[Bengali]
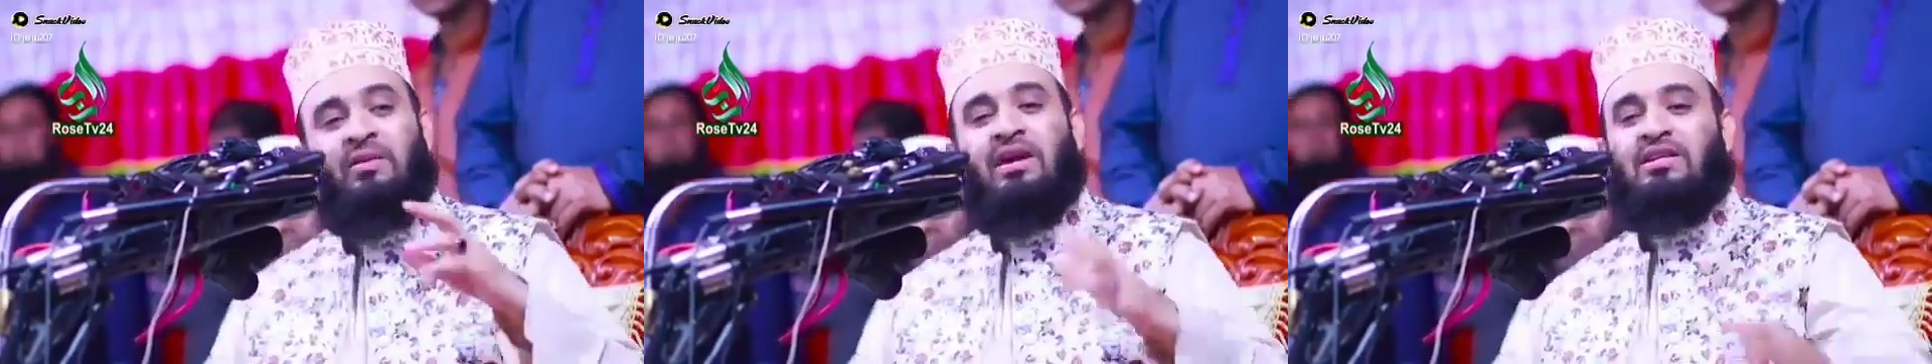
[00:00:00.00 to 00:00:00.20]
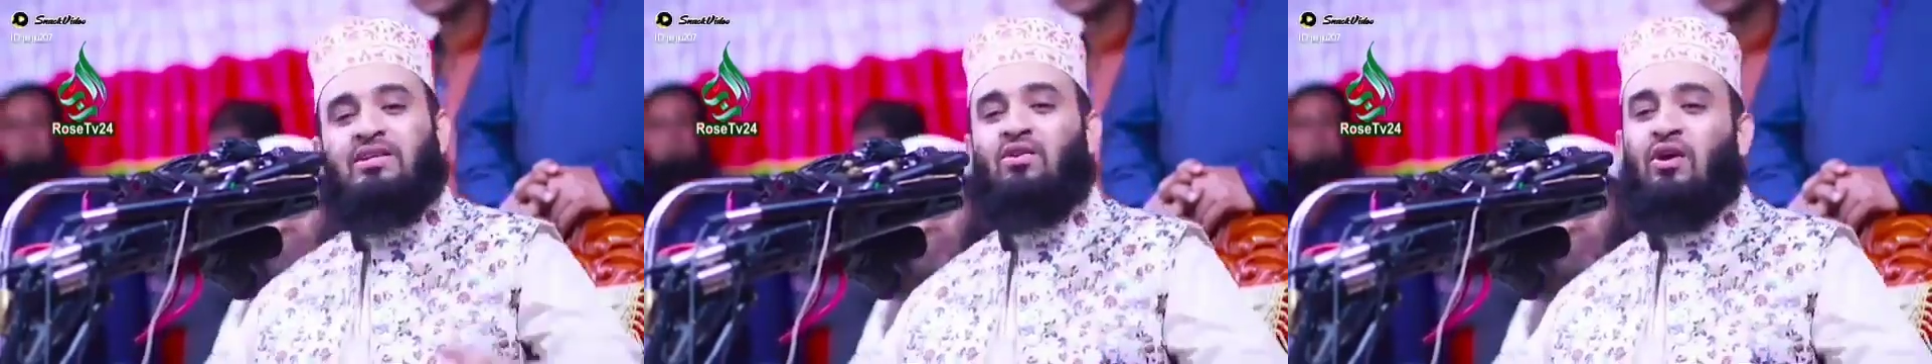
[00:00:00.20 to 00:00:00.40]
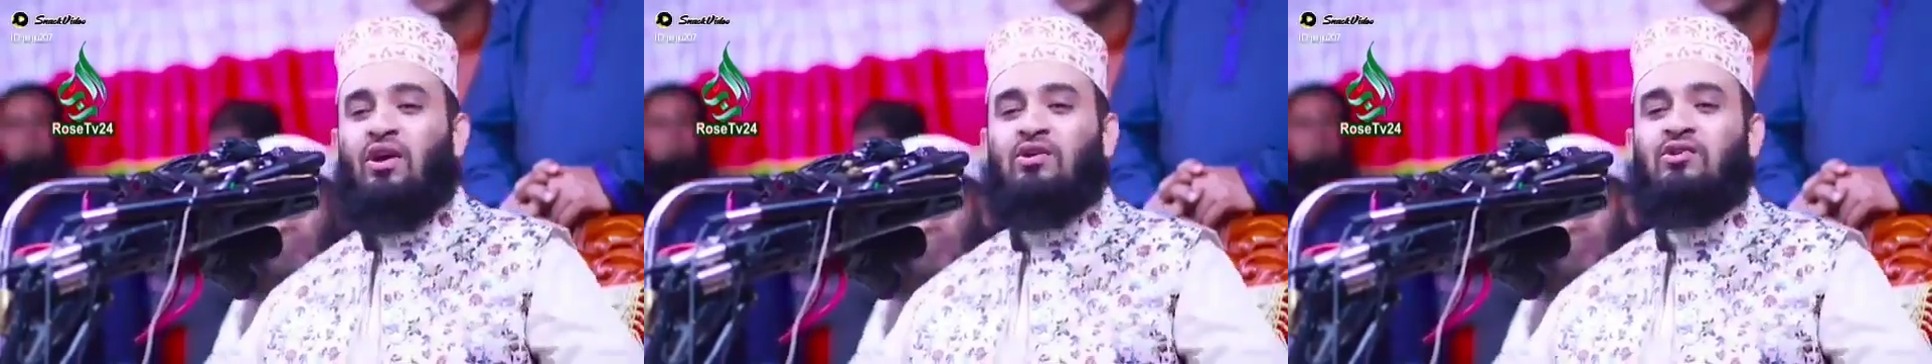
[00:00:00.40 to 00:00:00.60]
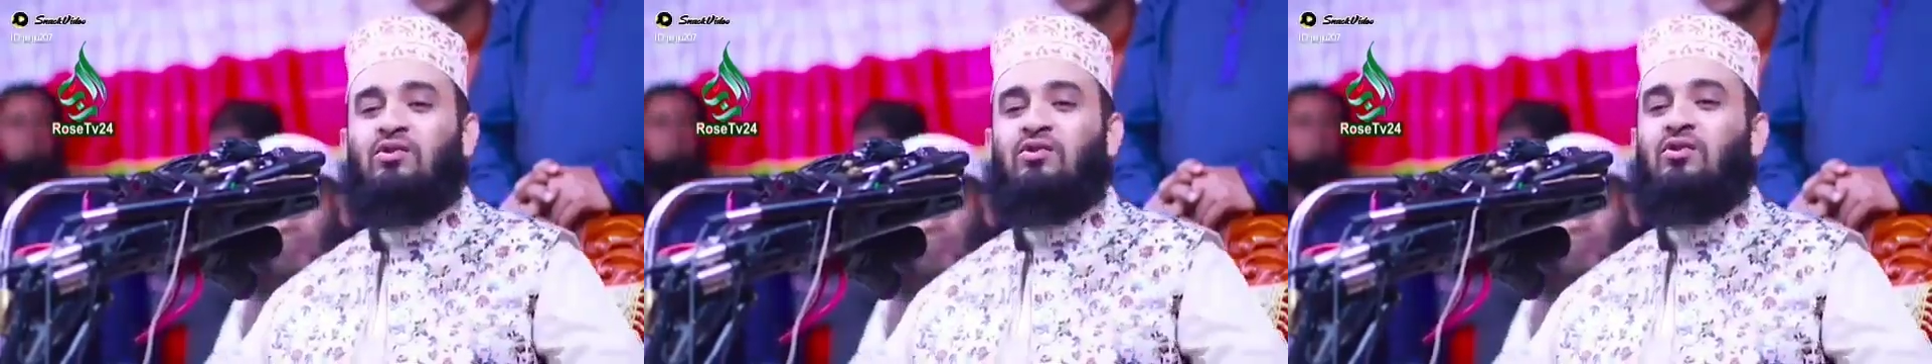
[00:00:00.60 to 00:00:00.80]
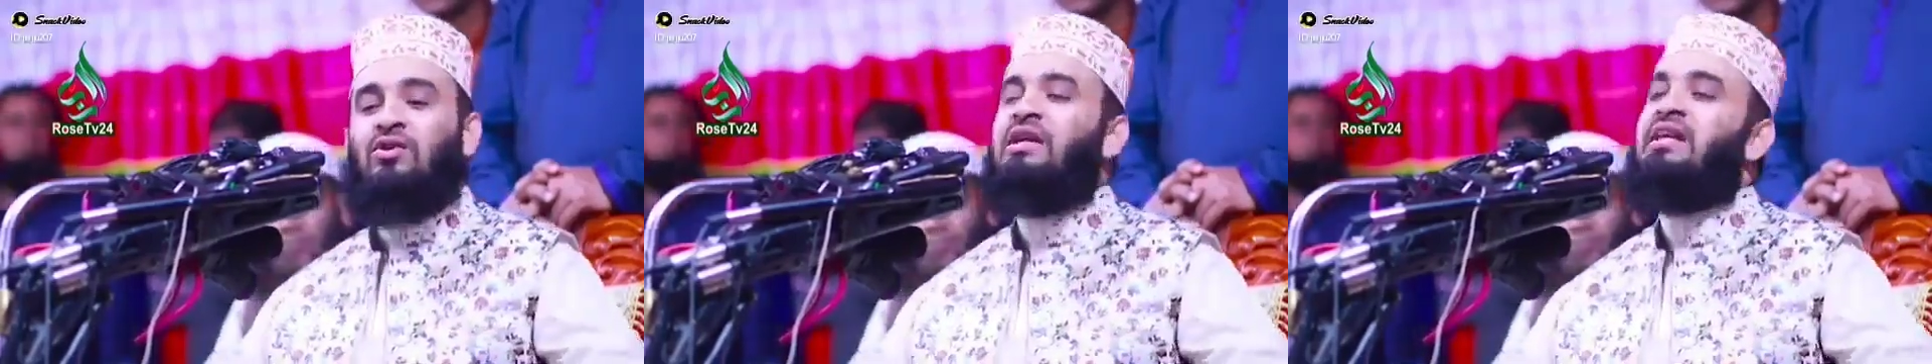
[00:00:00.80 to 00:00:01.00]
মিনিমাইজ করার
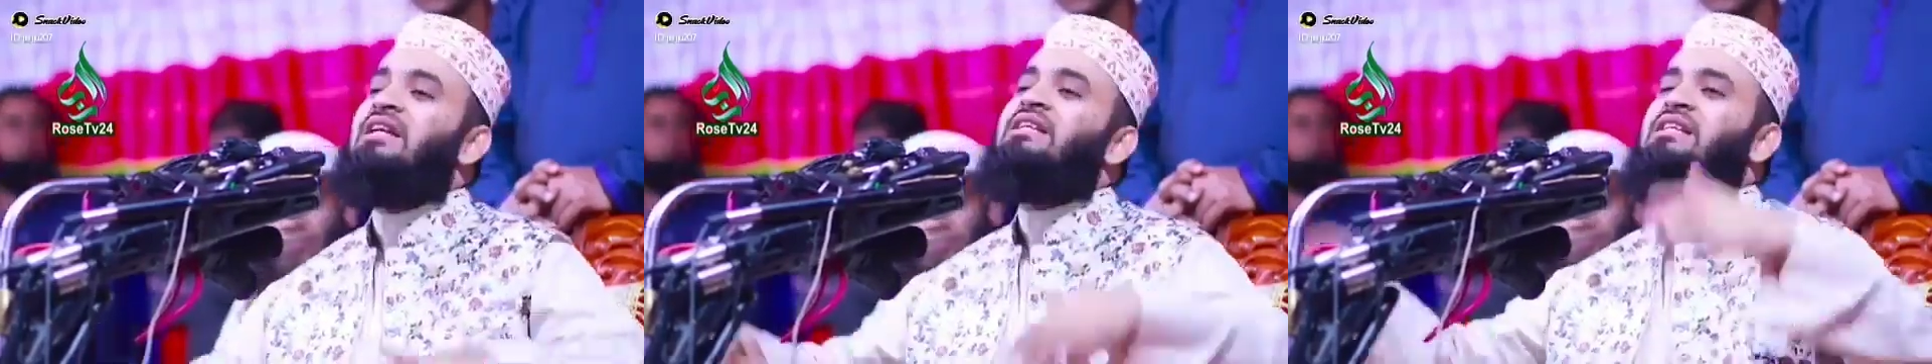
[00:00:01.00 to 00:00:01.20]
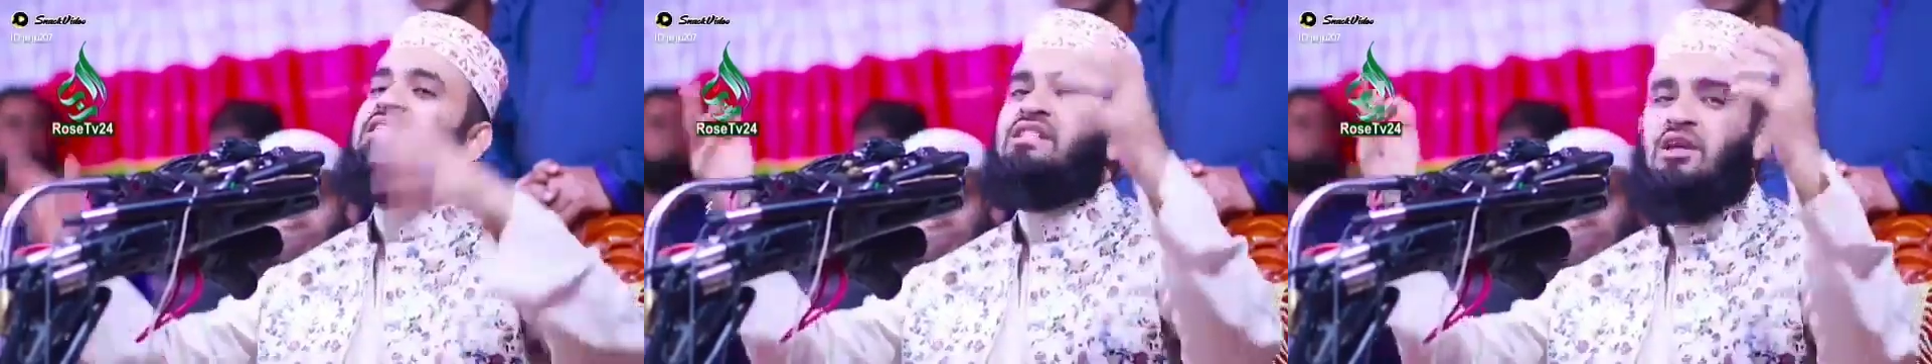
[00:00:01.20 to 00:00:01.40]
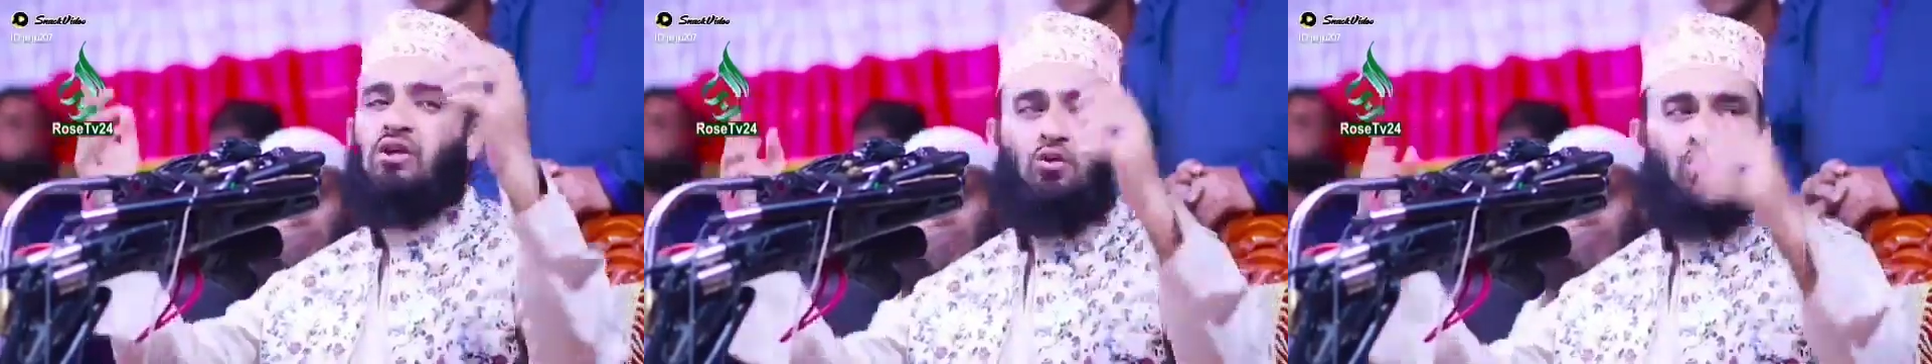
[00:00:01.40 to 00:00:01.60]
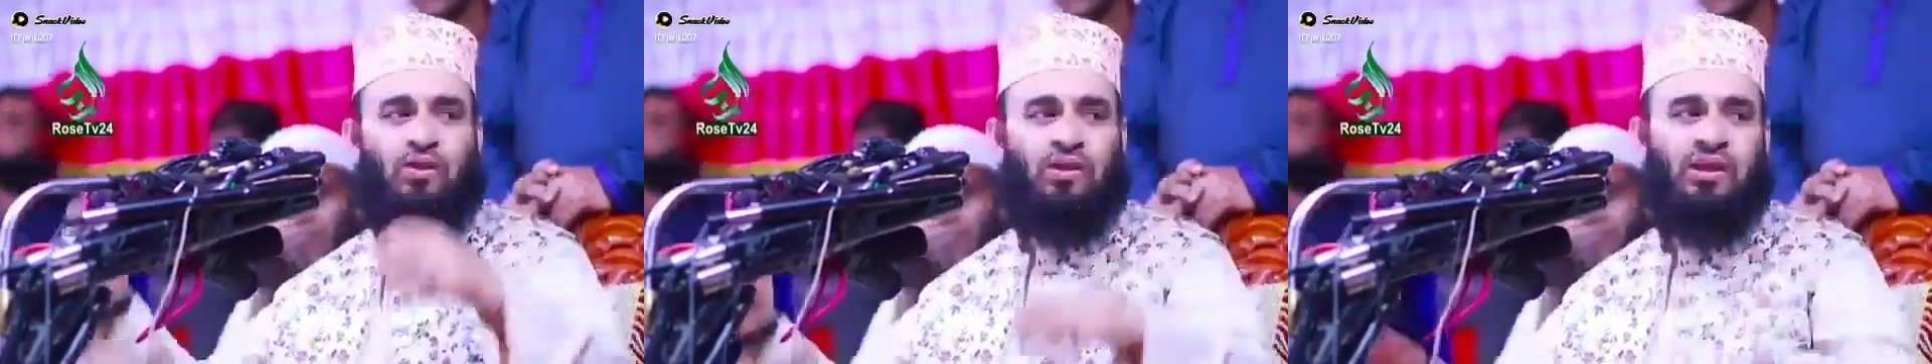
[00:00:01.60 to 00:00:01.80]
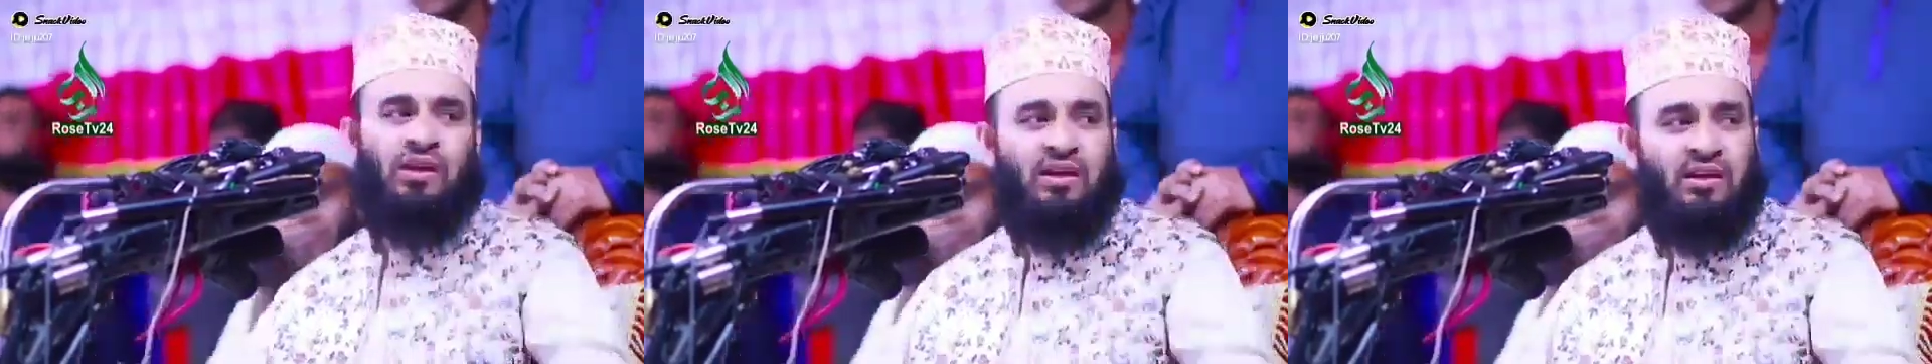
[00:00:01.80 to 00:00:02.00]
জন্য কি চেষ্টা
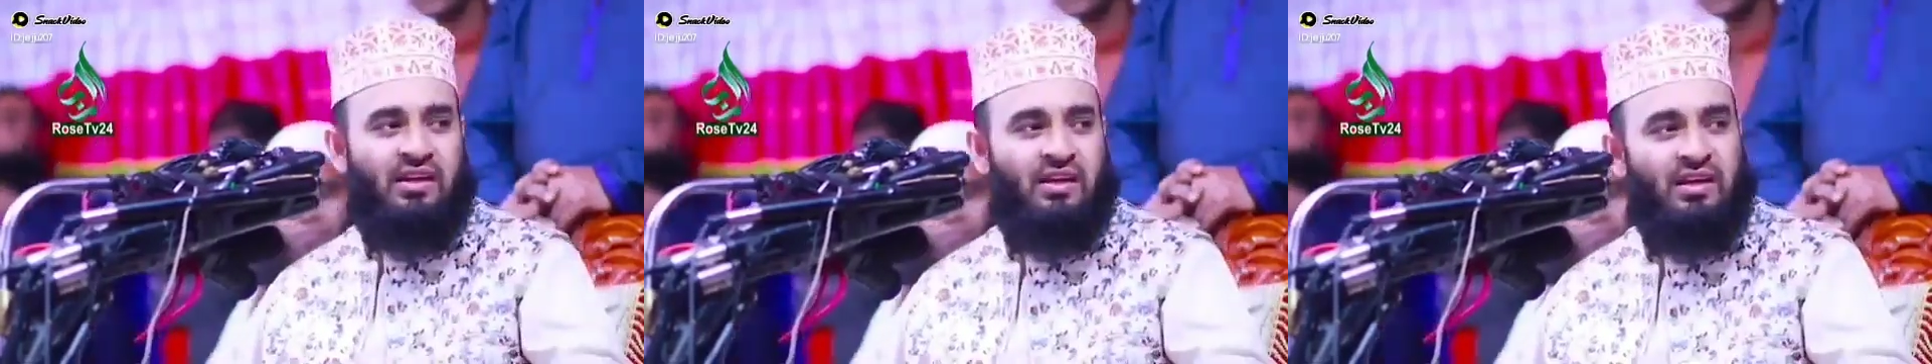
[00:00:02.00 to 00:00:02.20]
করতেন